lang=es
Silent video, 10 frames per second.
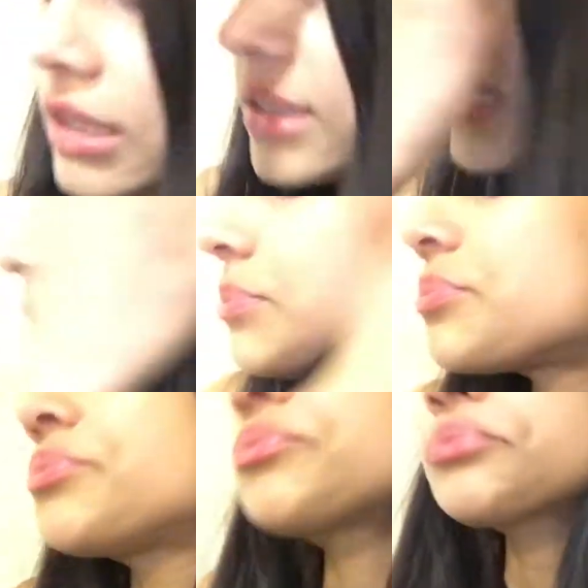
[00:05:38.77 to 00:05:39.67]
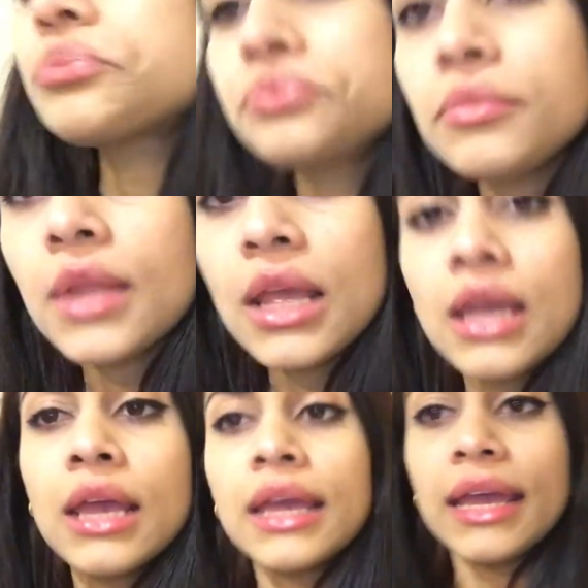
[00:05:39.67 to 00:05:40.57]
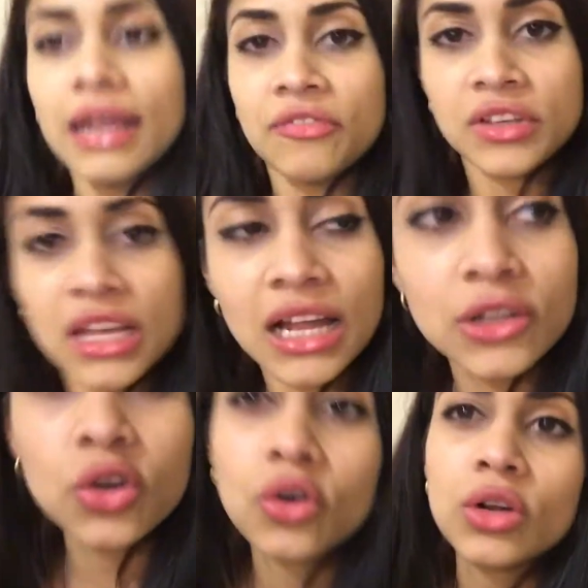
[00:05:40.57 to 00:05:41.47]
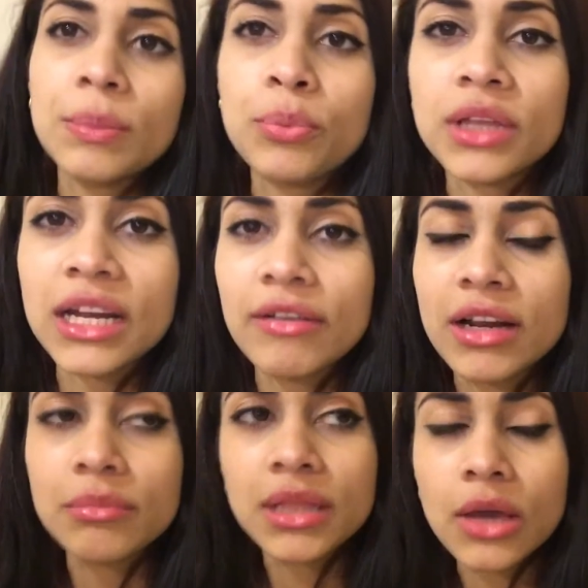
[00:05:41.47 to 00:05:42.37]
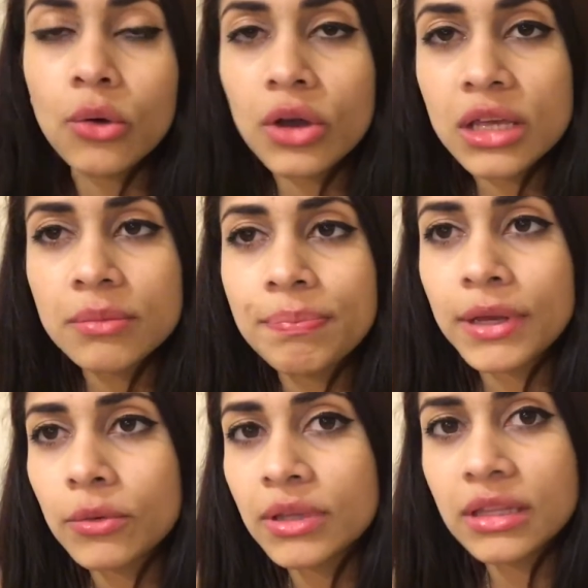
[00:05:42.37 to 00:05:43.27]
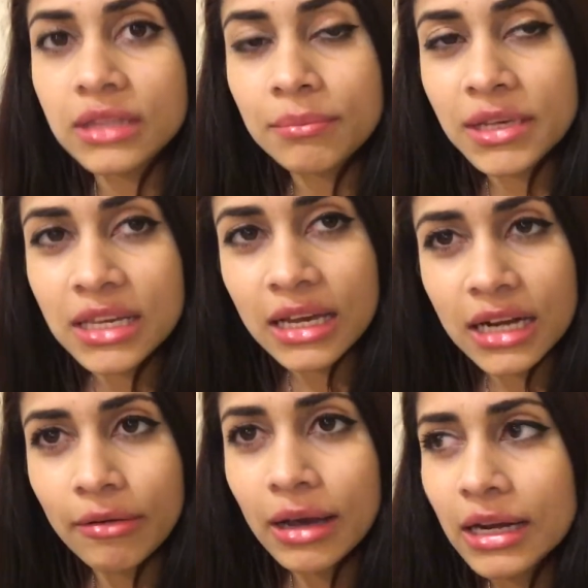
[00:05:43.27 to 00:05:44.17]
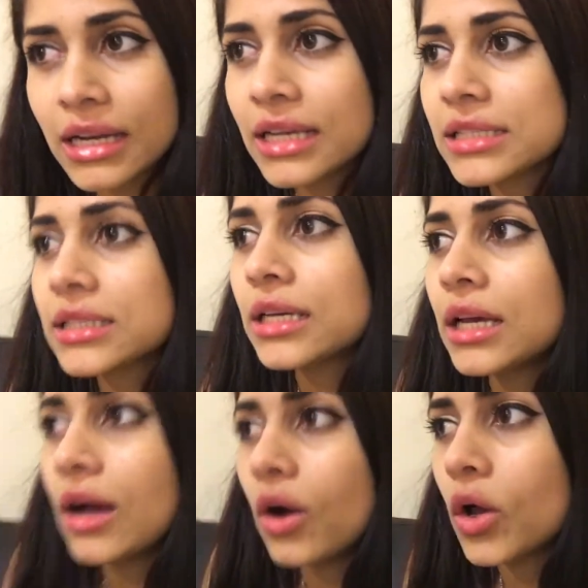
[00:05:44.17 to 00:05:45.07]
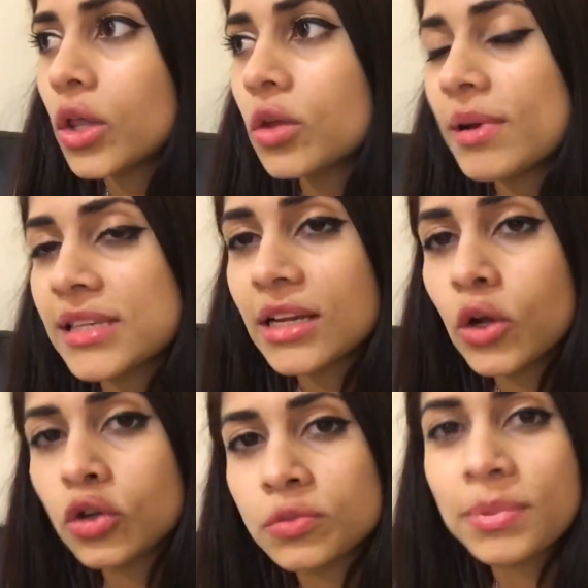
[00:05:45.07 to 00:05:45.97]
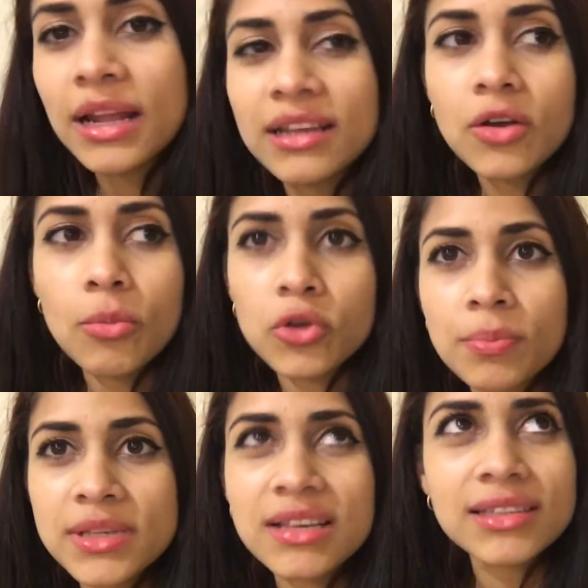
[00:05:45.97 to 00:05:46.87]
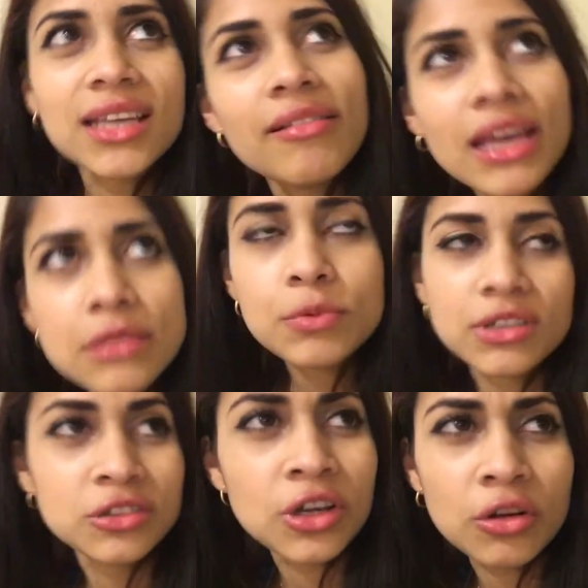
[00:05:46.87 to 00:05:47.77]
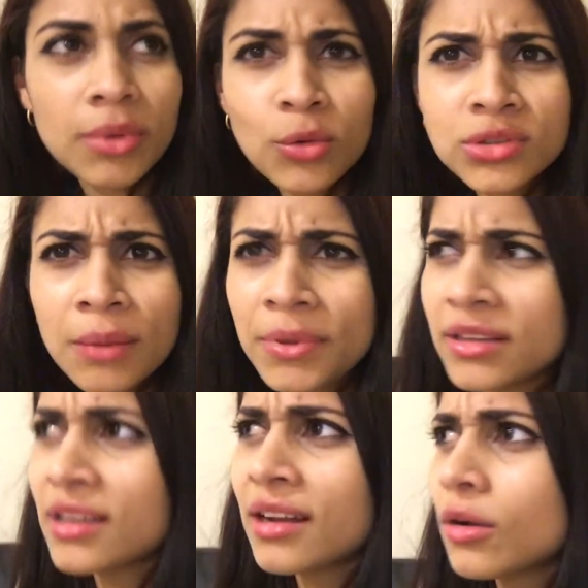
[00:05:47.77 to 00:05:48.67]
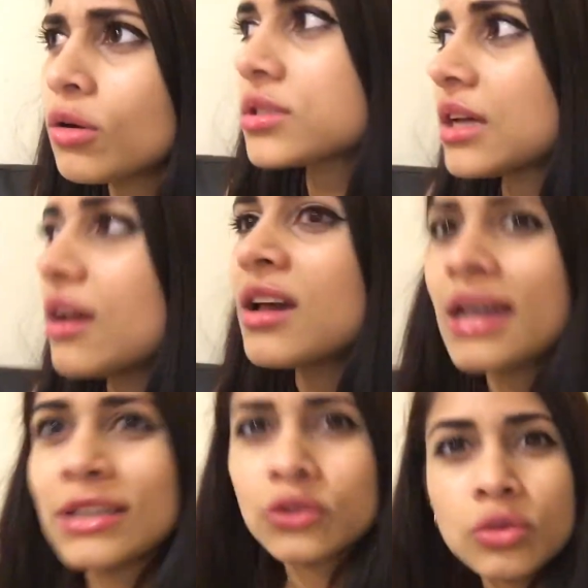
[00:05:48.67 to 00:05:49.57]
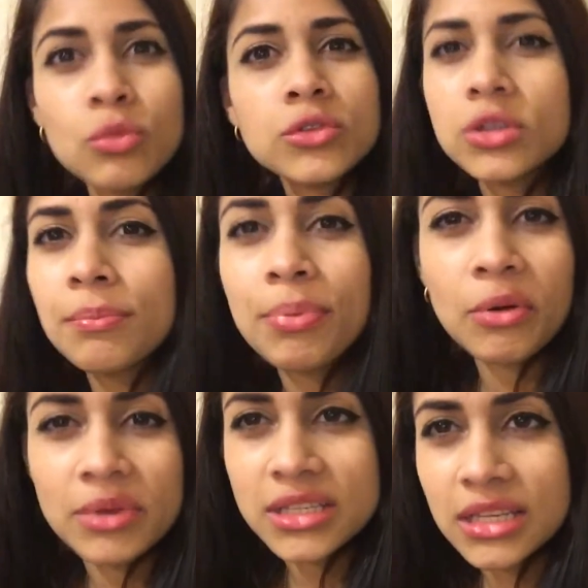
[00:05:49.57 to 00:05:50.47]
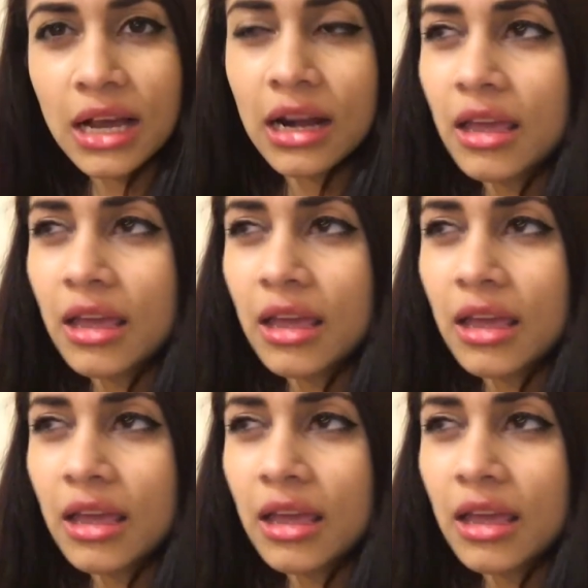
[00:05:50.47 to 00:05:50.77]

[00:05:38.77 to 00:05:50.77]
Ya está. Al final no les pude grabar el video hoy, pero voy a intentar mañana grabarles. Hoy no me han salido los planes como yo pensaba. Es que ves, por eso es que no me gusta planear las cosas. Yo soy mucho de improvisar.